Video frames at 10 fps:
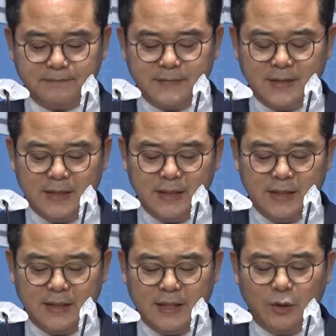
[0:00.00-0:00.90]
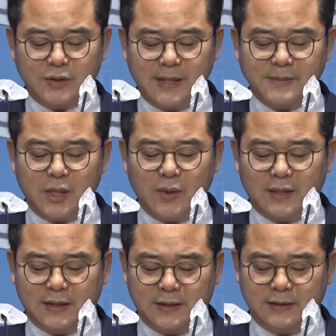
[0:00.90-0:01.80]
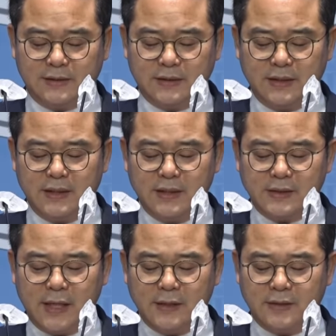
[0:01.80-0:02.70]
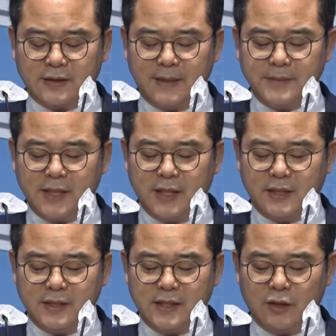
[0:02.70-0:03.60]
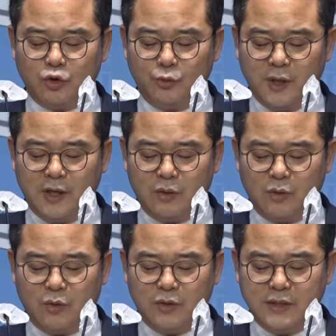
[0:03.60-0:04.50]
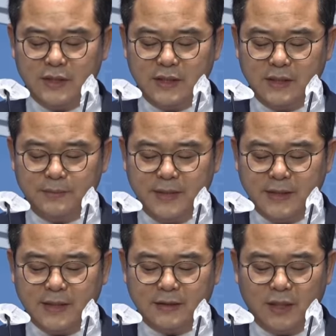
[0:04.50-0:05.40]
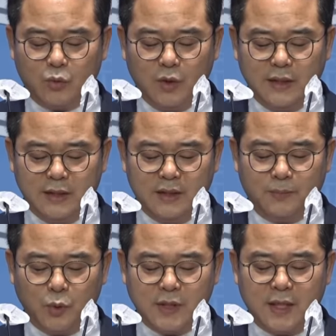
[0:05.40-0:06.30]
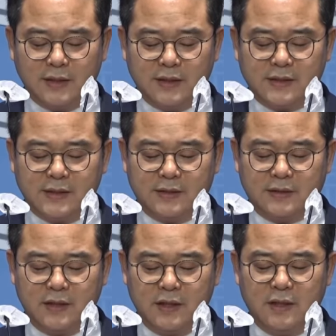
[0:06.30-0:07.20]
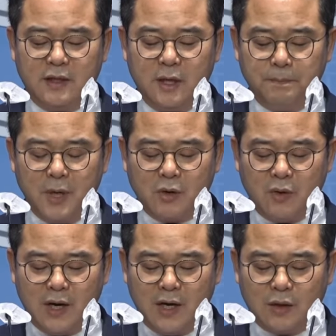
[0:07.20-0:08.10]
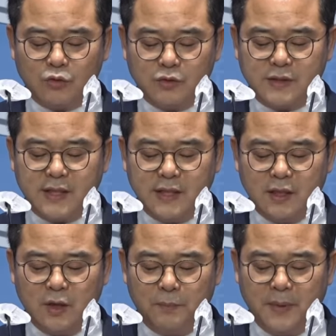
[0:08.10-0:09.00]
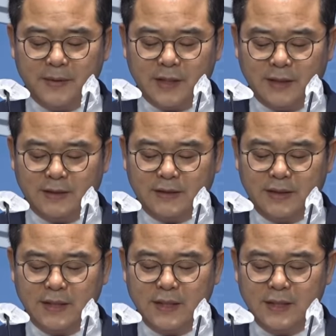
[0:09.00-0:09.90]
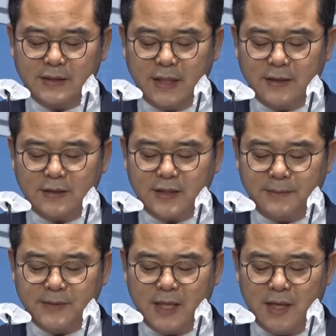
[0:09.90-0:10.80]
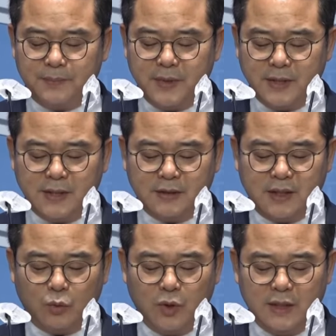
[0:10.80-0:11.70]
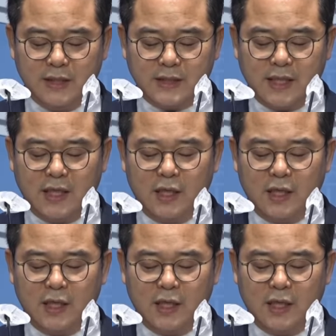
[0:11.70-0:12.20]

골기해 주세요. 정말 피눈물 음. 이태원 참사 못지않은 피눈물이에요. 가족을 잃은 피눈물은 덜하겠지만 전 재산을 잃은 네. 피눈물인데 거기서 와가지고 어?